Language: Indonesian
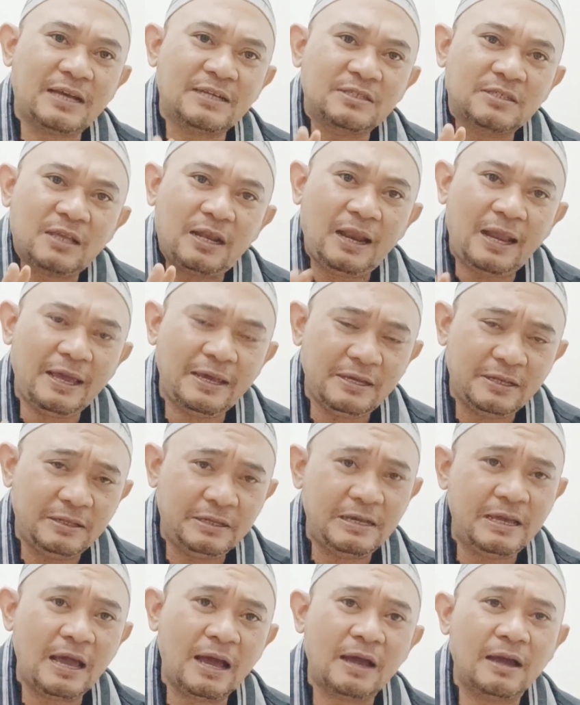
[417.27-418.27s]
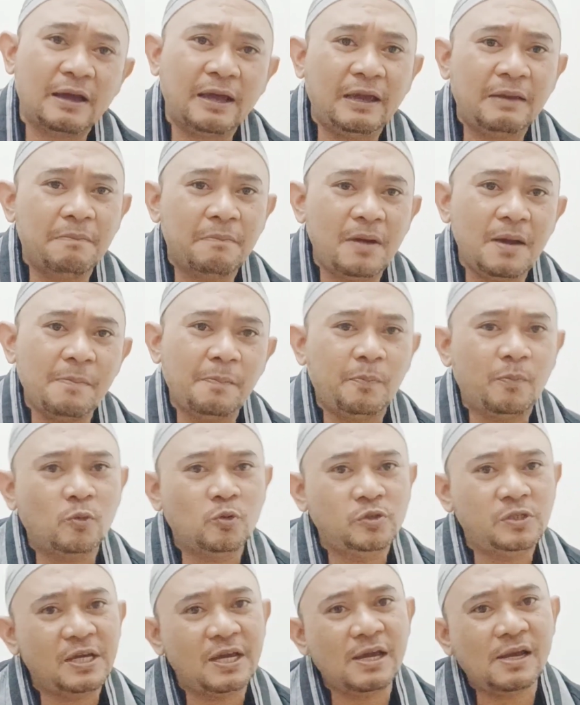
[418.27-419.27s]
Castellane yang emang
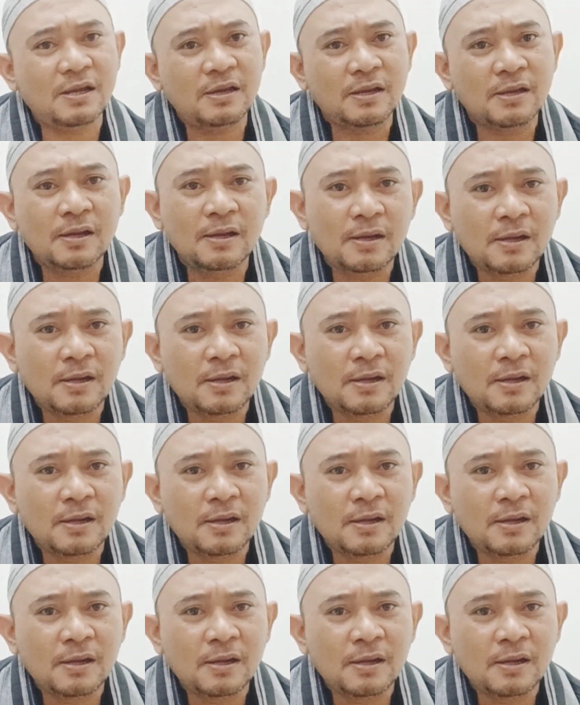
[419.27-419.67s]
punya